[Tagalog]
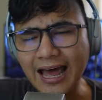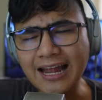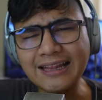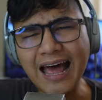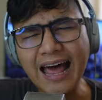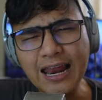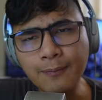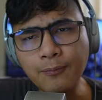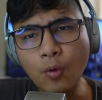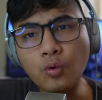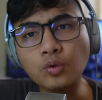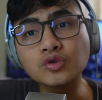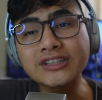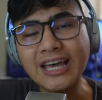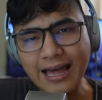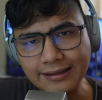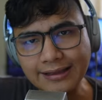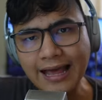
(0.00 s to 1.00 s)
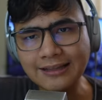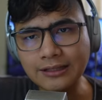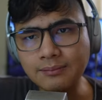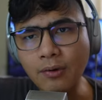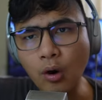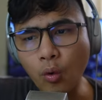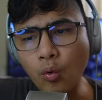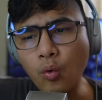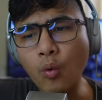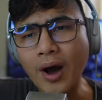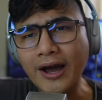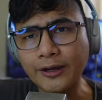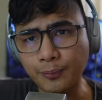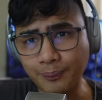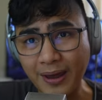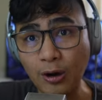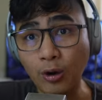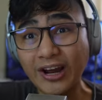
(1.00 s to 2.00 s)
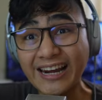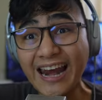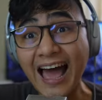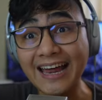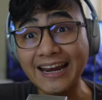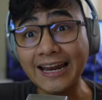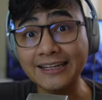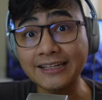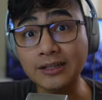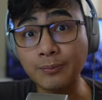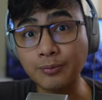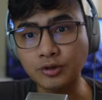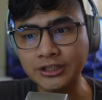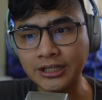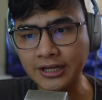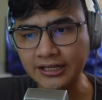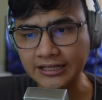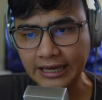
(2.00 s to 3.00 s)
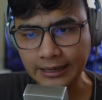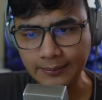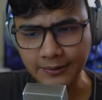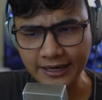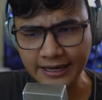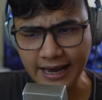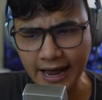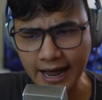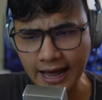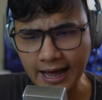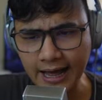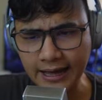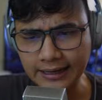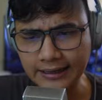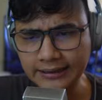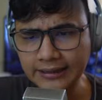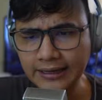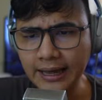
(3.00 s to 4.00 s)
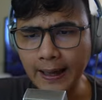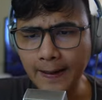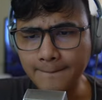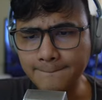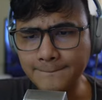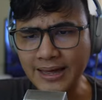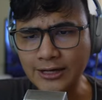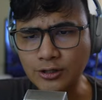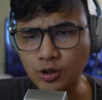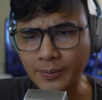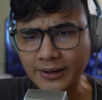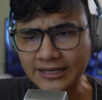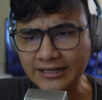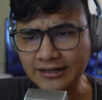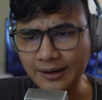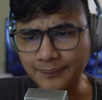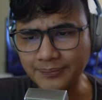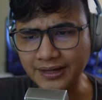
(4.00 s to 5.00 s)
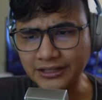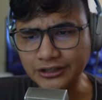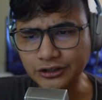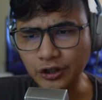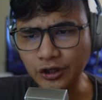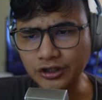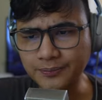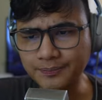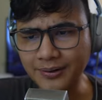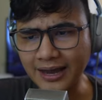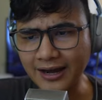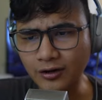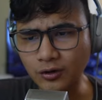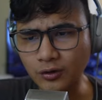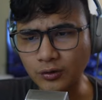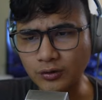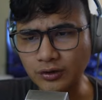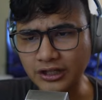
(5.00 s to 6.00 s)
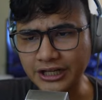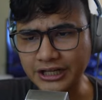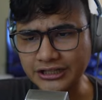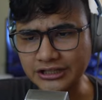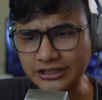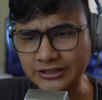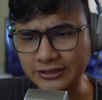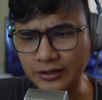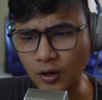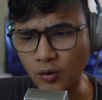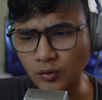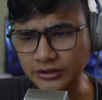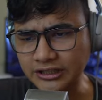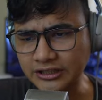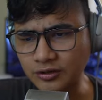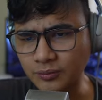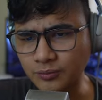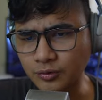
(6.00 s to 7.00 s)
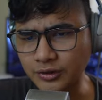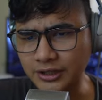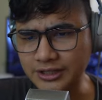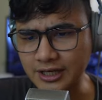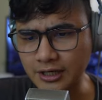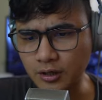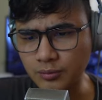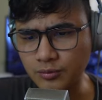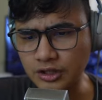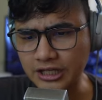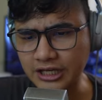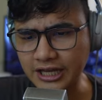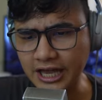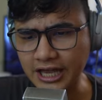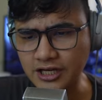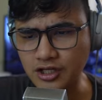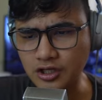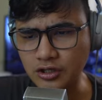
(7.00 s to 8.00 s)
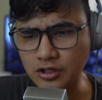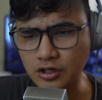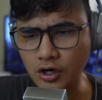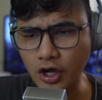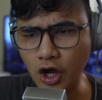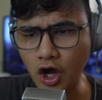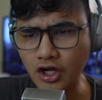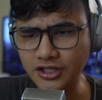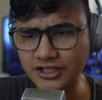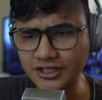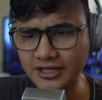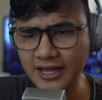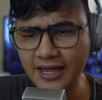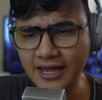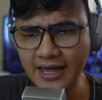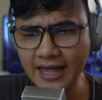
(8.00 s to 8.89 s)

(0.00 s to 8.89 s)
At alam ko kung saan natin makukuha yun. Pero kailangan natin tapusin ang game. Kaya, medyo mahirap lang yon Pero, let's go dito muna sa communication kiosk.